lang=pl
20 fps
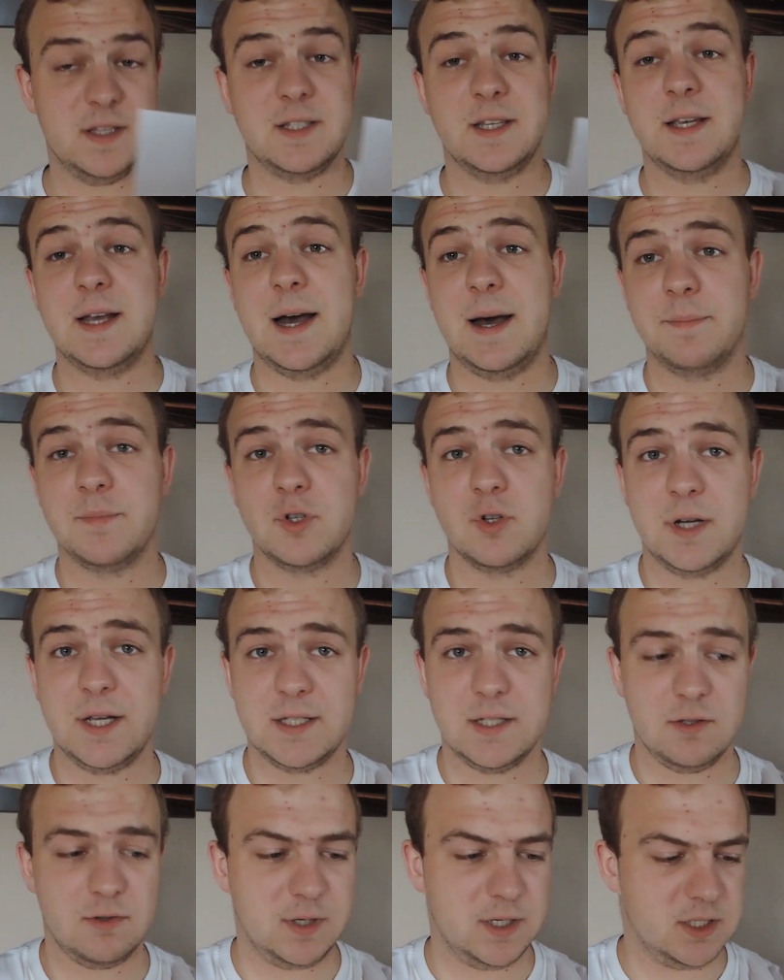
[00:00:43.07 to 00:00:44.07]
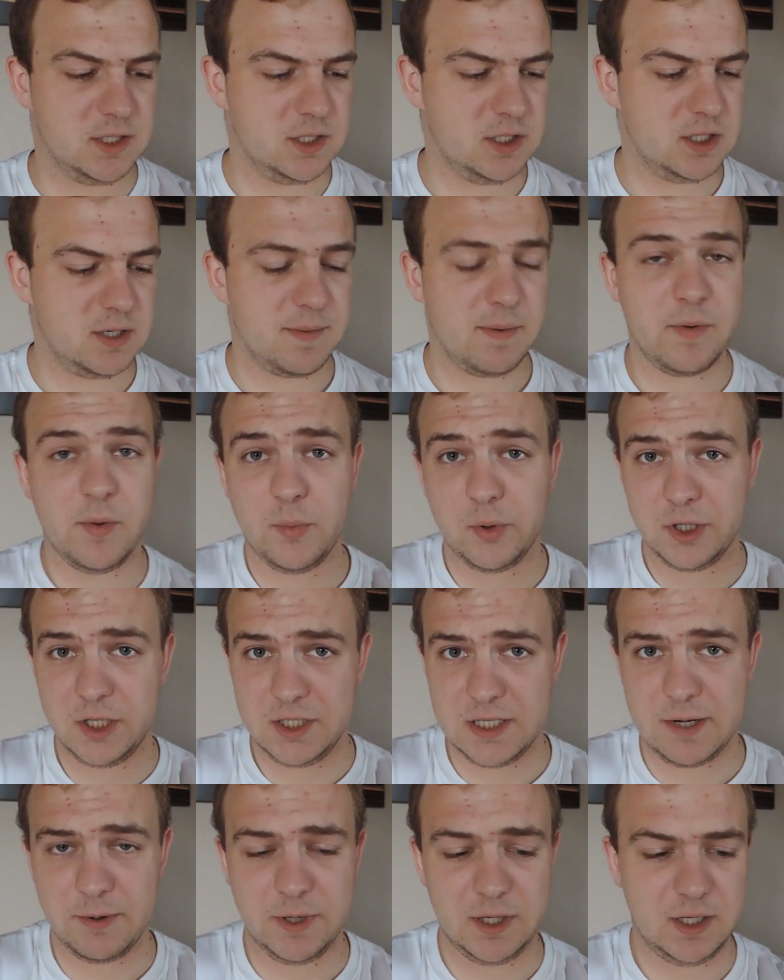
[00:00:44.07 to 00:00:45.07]
więcej. A, przy okazji, słuchajcie, dzisiaj mamy
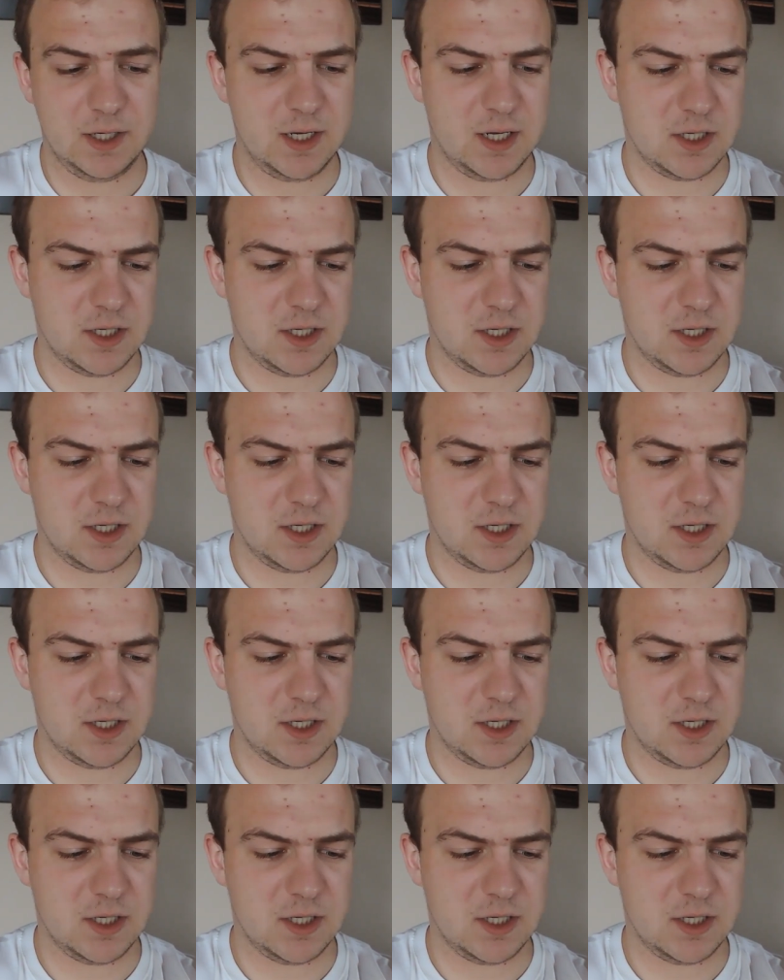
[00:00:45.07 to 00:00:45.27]
poniedziałek.